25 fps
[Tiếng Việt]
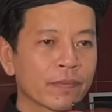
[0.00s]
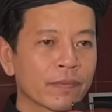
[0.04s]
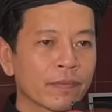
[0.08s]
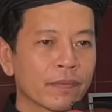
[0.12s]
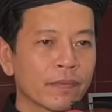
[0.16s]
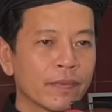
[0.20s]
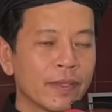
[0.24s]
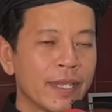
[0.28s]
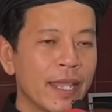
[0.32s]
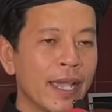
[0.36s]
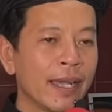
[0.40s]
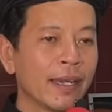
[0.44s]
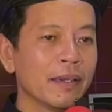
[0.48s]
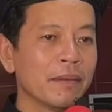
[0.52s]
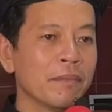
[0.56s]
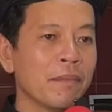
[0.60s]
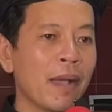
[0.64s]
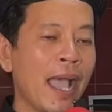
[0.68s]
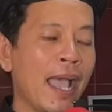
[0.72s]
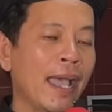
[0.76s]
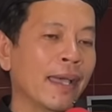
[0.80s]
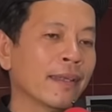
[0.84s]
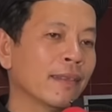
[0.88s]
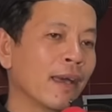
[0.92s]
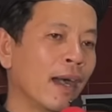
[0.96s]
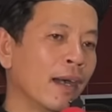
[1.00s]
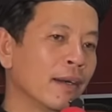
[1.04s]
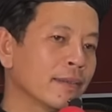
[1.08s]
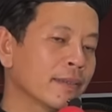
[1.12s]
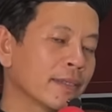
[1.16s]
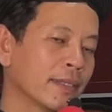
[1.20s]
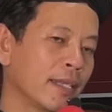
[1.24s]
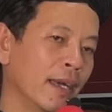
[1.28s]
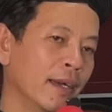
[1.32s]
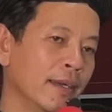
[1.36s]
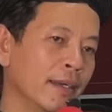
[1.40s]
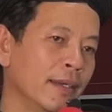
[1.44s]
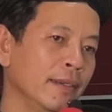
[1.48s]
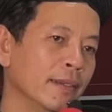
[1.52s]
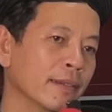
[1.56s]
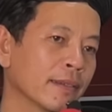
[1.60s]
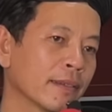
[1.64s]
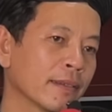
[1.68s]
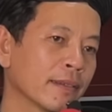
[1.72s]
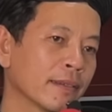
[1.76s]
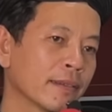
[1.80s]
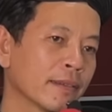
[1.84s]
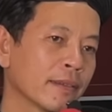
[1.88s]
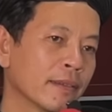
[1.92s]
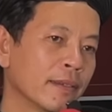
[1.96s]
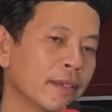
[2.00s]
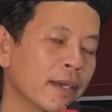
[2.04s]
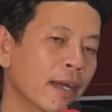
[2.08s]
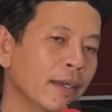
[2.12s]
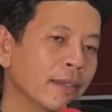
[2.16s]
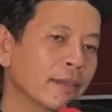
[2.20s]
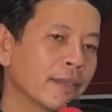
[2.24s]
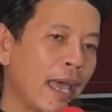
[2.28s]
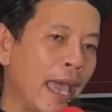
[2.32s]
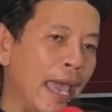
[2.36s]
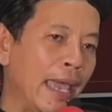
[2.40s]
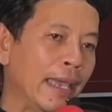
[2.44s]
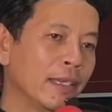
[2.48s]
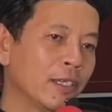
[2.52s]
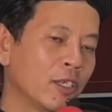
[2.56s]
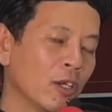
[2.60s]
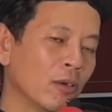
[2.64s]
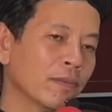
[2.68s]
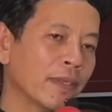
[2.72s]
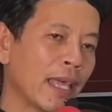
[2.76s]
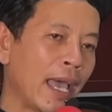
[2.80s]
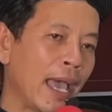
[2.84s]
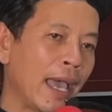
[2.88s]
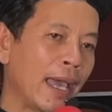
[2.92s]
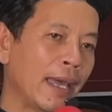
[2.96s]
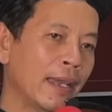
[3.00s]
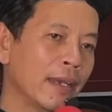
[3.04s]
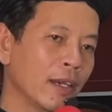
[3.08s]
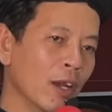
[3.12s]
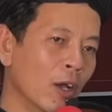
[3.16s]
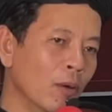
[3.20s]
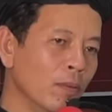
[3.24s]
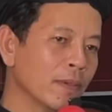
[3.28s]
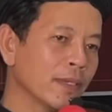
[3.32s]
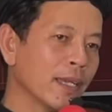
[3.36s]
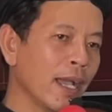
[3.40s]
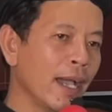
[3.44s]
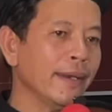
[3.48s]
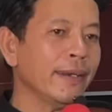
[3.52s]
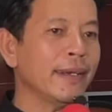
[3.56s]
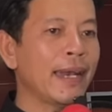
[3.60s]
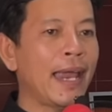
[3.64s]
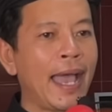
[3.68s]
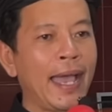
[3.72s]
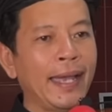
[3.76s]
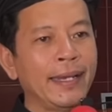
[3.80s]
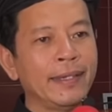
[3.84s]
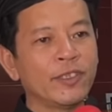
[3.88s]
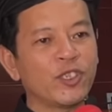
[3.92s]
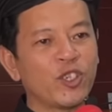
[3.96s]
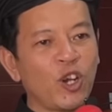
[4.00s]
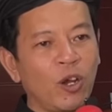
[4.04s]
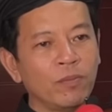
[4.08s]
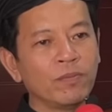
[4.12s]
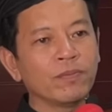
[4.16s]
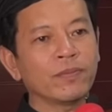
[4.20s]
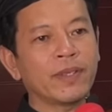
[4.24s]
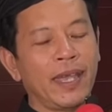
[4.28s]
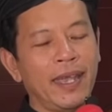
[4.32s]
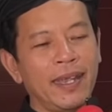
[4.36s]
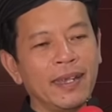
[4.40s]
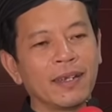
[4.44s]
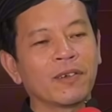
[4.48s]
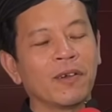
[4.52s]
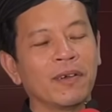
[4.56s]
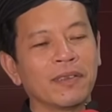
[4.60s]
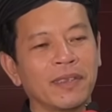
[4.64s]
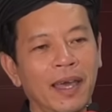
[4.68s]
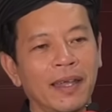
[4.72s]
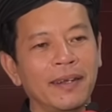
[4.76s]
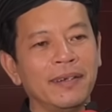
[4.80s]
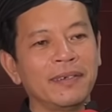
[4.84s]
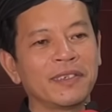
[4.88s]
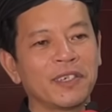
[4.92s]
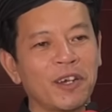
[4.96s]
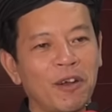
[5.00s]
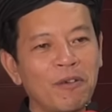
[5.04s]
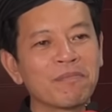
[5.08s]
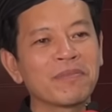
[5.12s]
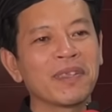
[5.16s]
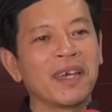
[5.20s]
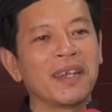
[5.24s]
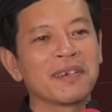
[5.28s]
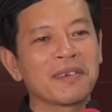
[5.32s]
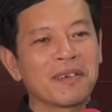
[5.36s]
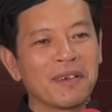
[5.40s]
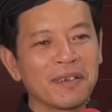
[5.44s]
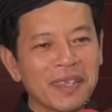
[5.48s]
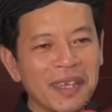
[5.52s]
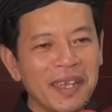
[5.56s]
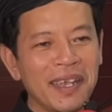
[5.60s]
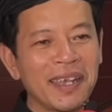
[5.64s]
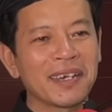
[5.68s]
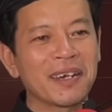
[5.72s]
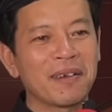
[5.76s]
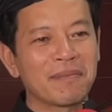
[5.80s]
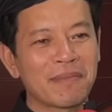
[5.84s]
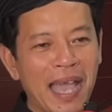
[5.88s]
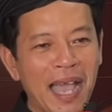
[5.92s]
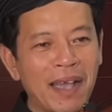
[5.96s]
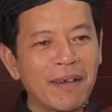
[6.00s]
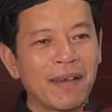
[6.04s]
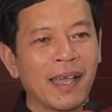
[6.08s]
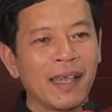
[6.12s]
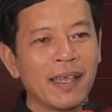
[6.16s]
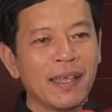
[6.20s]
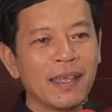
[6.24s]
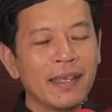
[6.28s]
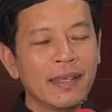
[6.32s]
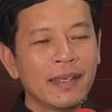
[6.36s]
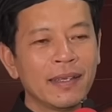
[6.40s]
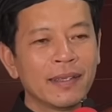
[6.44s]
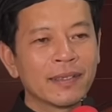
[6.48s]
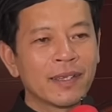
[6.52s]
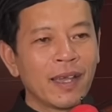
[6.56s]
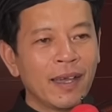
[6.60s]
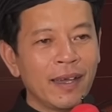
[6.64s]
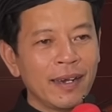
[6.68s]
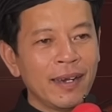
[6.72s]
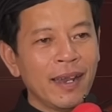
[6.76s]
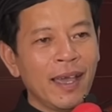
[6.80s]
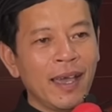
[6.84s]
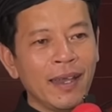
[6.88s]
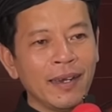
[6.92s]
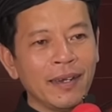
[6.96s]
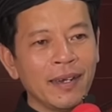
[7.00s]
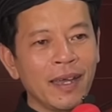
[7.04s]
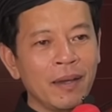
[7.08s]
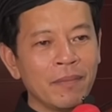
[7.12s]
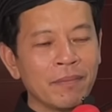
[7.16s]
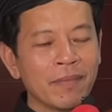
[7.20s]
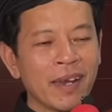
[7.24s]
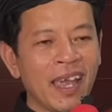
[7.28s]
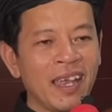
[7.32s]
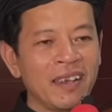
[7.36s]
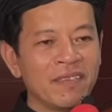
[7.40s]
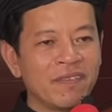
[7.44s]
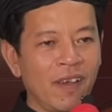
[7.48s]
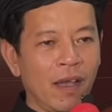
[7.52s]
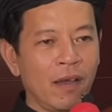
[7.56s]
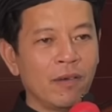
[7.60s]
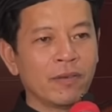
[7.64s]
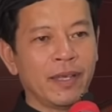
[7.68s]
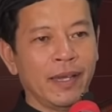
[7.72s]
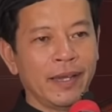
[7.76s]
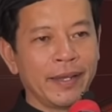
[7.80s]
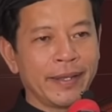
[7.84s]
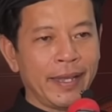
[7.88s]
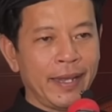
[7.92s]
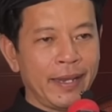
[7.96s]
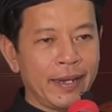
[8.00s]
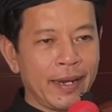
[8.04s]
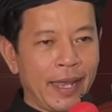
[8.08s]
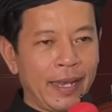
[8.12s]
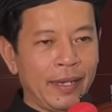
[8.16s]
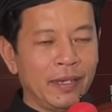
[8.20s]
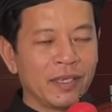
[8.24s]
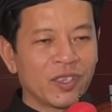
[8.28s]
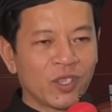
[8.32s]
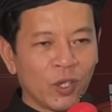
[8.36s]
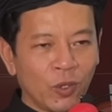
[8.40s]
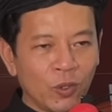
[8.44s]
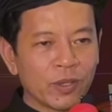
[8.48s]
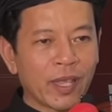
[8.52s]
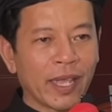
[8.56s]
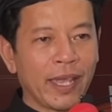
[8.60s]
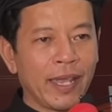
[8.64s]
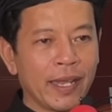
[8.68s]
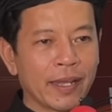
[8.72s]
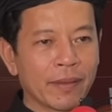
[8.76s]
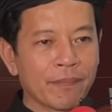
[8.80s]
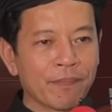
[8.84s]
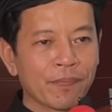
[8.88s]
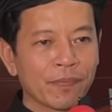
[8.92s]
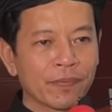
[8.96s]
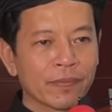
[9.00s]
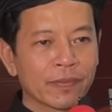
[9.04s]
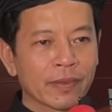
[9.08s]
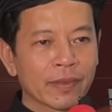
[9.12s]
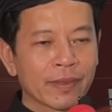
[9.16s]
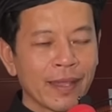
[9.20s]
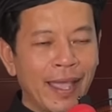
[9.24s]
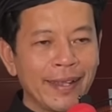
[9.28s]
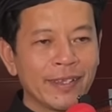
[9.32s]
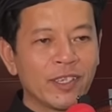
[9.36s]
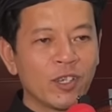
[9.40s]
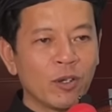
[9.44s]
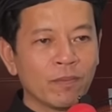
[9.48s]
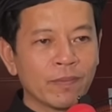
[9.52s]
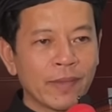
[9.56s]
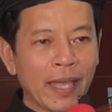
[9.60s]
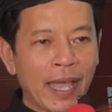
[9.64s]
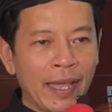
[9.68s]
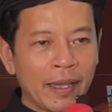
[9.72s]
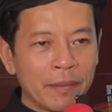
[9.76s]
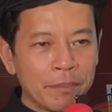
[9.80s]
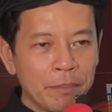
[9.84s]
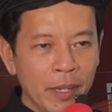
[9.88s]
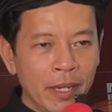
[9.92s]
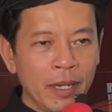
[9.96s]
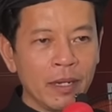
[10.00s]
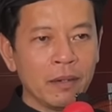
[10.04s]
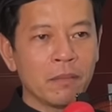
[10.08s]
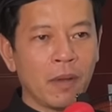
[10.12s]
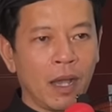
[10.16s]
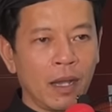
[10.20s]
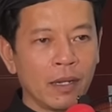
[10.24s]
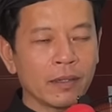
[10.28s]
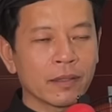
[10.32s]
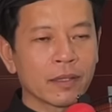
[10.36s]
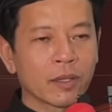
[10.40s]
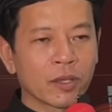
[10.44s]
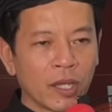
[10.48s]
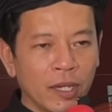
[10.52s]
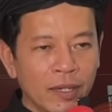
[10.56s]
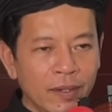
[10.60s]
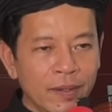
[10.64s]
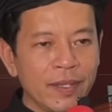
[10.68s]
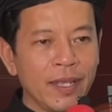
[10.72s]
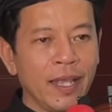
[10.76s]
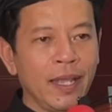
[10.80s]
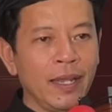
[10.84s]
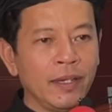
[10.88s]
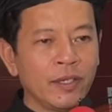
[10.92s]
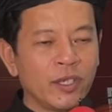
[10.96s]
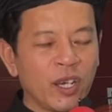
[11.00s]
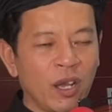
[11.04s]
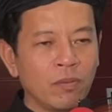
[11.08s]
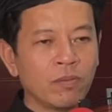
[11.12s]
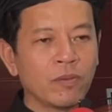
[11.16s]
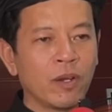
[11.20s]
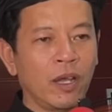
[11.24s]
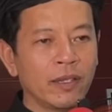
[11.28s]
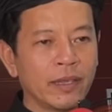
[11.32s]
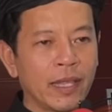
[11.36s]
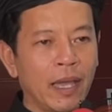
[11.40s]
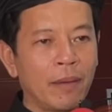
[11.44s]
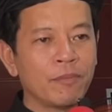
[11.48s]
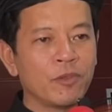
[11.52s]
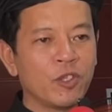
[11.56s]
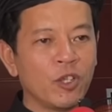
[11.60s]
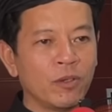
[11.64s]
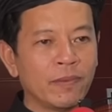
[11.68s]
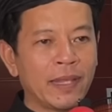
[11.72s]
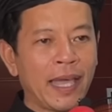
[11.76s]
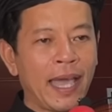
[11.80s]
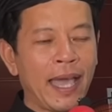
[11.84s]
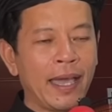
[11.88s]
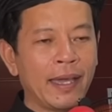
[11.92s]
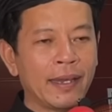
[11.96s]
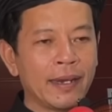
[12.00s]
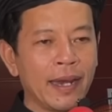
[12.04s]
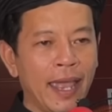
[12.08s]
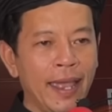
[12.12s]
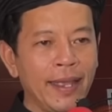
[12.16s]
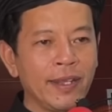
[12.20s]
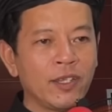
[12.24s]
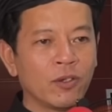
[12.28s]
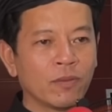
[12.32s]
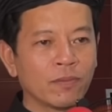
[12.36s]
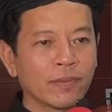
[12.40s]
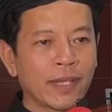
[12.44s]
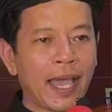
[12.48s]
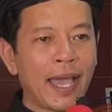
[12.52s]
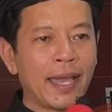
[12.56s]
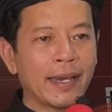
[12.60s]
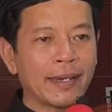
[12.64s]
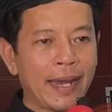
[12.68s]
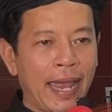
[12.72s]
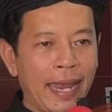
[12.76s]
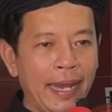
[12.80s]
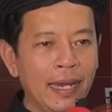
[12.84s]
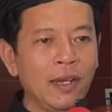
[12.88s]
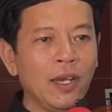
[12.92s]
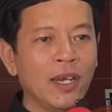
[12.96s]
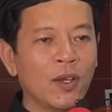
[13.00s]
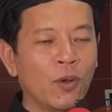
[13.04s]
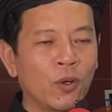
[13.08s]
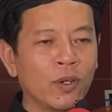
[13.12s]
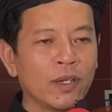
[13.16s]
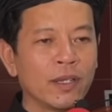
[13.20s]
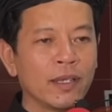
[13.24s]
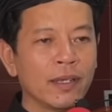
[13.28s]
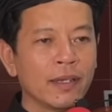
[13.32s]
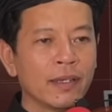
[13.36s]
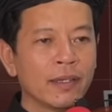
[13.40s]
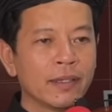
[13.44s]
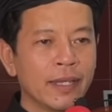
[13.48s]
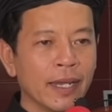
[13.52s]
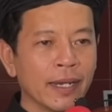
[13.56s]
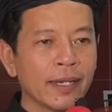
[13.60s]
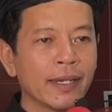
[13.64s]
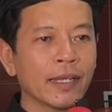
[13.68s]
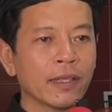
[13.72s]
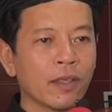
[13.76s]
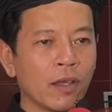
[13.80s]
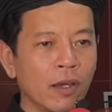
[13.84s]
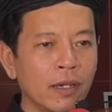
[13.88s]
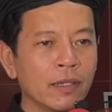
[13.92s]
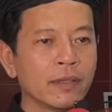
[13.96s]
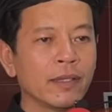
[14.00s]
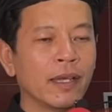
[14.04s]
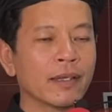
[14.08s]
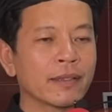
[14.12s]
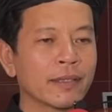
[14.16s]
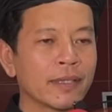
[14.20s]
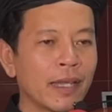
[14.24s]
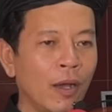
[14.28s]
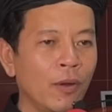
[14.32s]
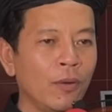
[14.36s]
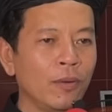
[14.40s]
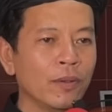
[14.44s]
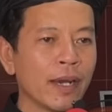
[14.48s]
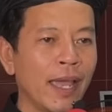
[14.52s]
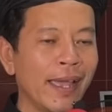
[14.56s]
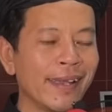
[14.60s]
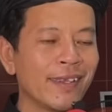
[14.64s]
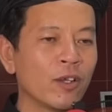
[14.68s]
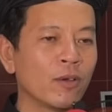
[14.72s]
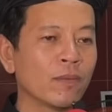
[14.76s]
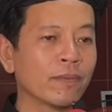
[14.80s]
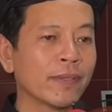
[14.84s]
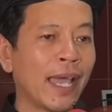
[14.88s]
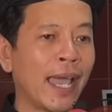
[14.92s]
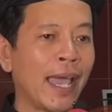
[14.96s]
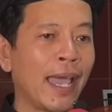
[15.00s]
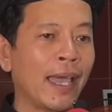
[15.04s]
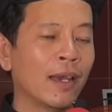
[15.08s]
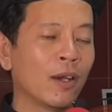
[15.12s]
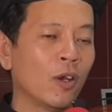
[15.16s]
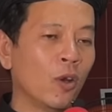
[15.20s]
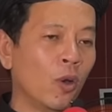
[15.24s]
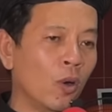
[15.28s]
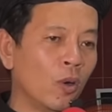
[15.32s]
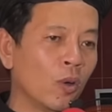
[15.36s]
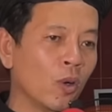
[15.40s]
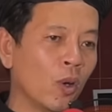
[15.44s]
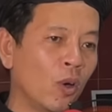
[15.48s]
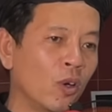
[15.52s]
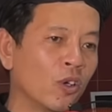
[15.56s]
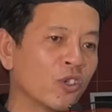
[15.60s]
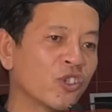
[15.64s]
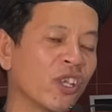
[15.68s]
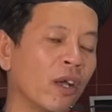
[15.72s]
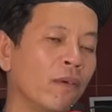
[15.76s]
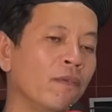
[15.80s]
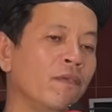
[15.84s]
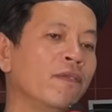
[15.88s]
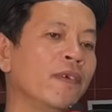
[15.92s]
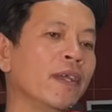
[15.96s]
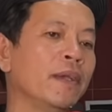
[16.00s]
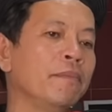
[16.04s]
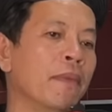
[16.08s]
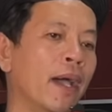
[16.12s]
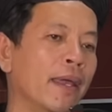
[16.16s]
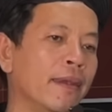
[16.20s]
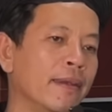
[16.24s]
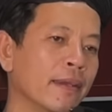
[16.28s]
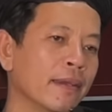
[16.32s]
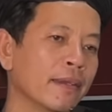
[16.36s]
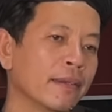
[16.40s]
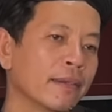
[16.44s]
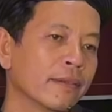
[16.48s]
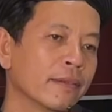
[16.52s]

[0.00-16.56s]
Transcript: nhưng mà thực sự Đức Thầy chúng ta đúc kết lại Trong thiền có tịnh, trong tịnh có thiền đồng đạo à Cho nên hôm nay vào thời kỳ này tu thiền để chúng ta miên mật tư duy trong nội tâm chúng ta để chúng ta đẩy lùi những cái thư tật xấu để chúng ta luôn luôn sống vì mình